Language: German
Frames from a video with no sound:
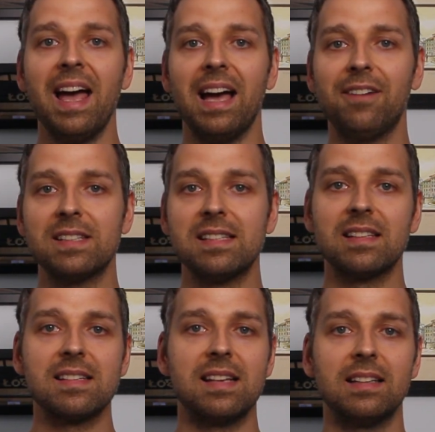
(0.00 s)
Etwas
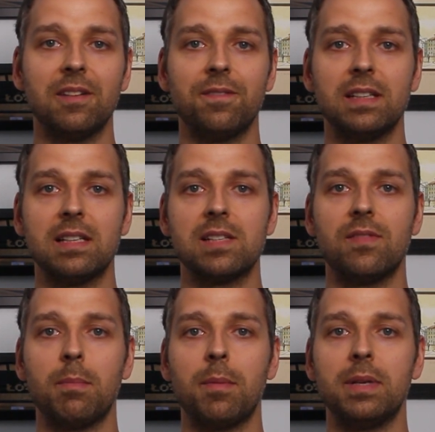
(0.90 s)
interessanter wird das,
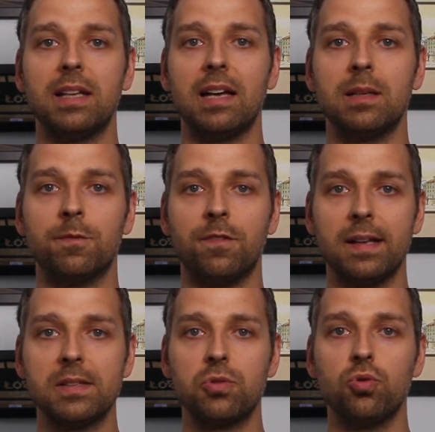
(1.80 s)
wenn man mit einem
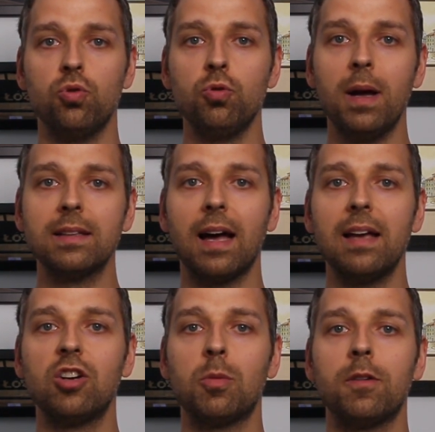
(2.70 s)
Fahrzeug über
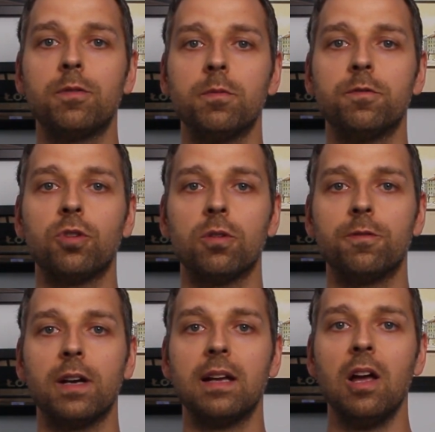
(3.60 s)
3,5 Tonnen
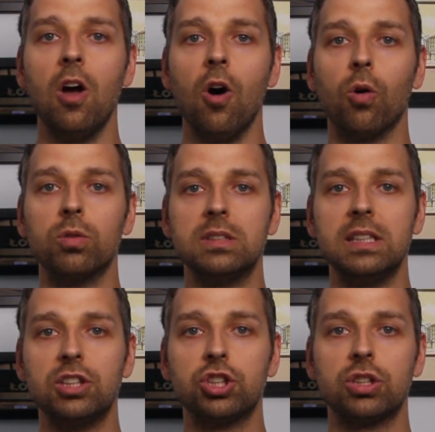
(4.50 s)
fährt und
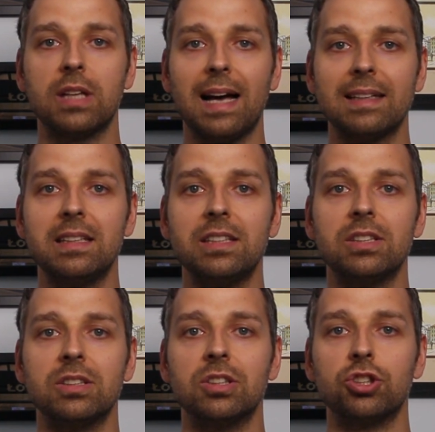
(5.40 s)
die
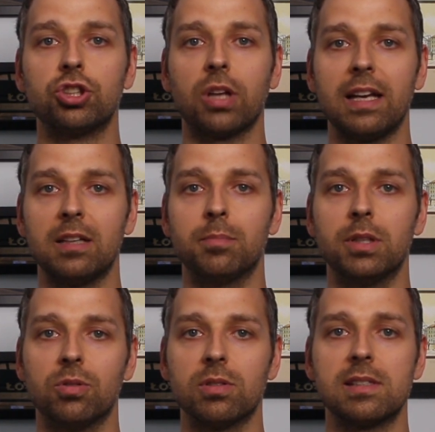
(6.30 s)
staatlichen Strecken
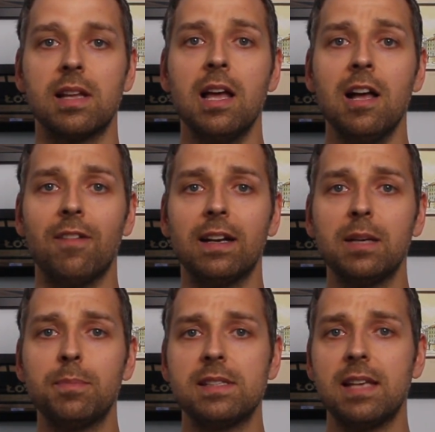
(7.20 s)
benutzt. Weil dann
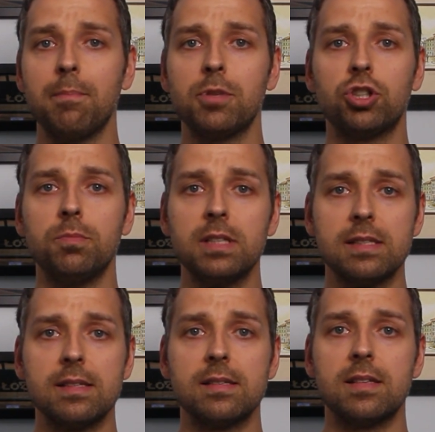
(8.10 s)
gibt es hier ein
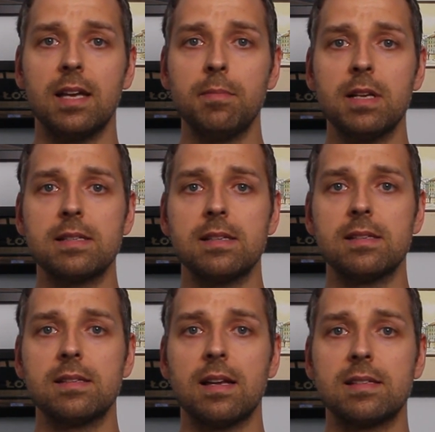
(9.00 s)
bestimmtes System, das
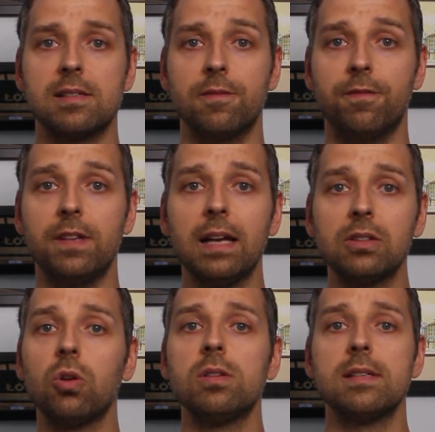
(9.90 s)
ist das via
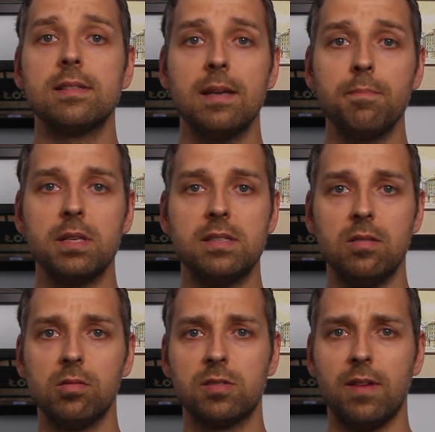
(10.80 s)
system
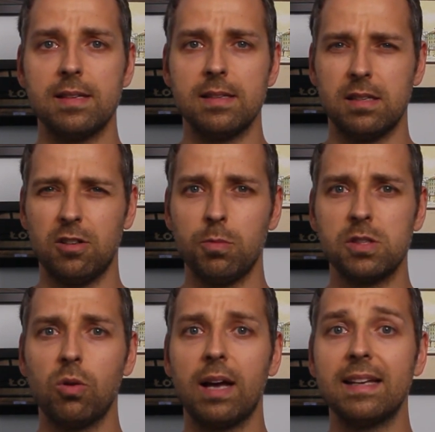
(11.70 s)
beziehungsweise ich glaube
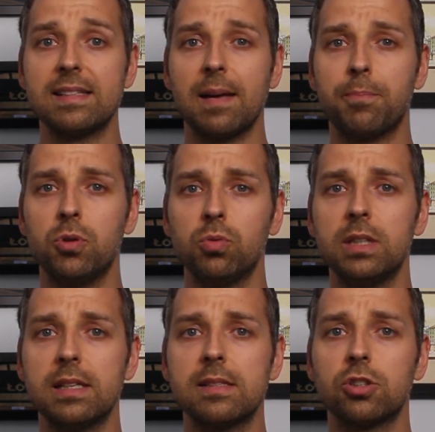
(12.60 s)
sogar jetzt ab
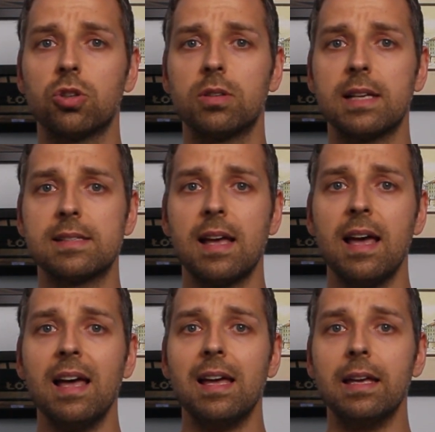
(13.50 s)
Juni ist es schon das
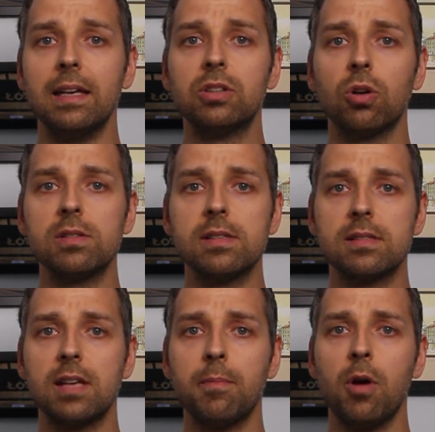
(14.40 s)

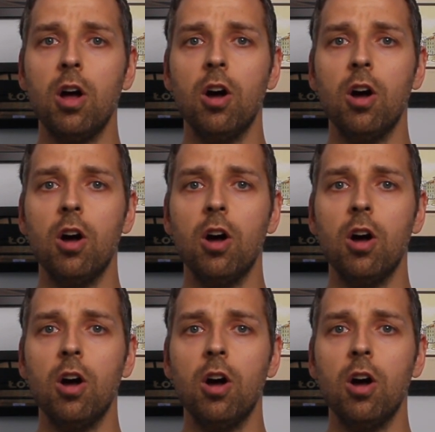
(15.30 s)
E-Toll-System.